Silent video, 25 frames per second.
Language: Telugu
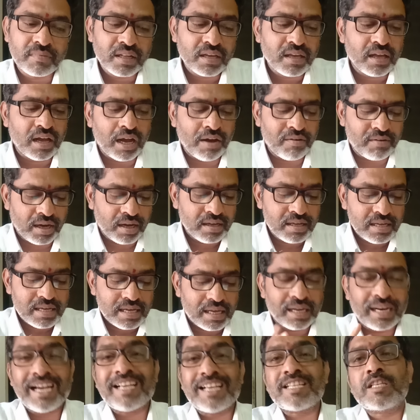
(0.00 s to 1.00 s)
అవునా
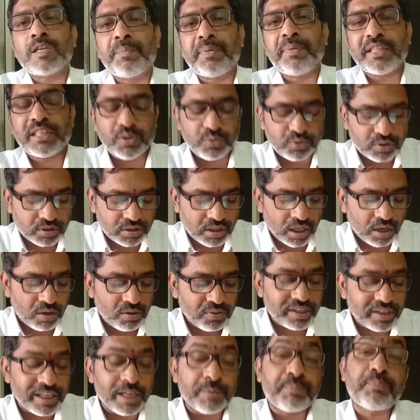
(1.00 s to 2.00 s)
రాష్ట్రపతి ఉత్తర్వులు
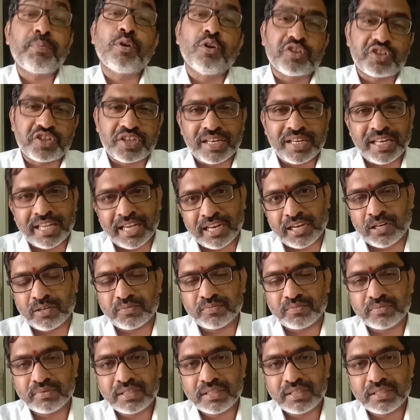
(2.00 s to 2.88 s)
ఎప్పుడు వచ్చినాయి అన్నాడు